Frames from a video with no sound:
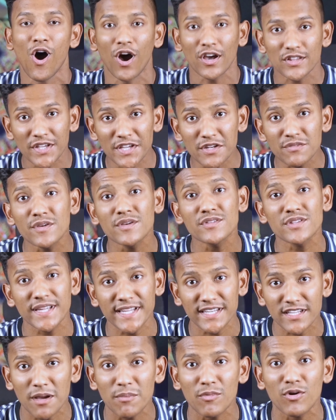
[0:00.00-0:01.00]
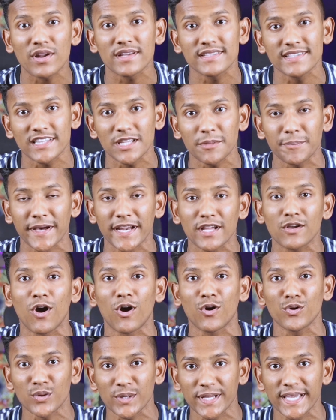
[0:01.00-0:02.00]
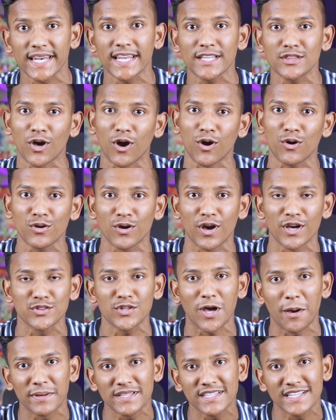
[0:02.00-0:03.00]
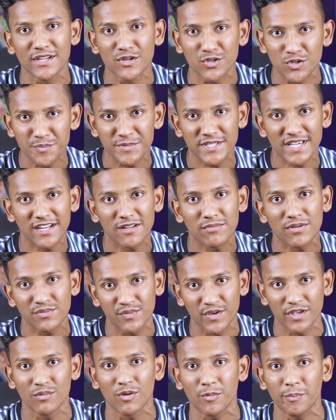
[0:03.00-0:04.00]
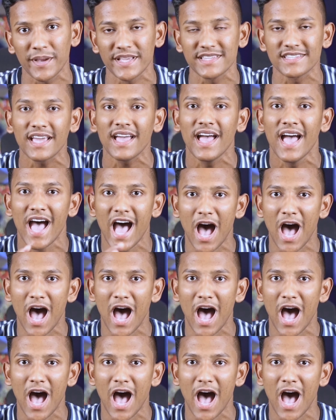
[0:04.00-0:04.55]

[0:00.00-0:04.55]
হয়তো ইন ফিউচার ইনকাম করা যেতে পারে কখনো গেলে তখন হয়তো আমাদের ইউটিউব চ্যানেল বা ফেসবুক পেজে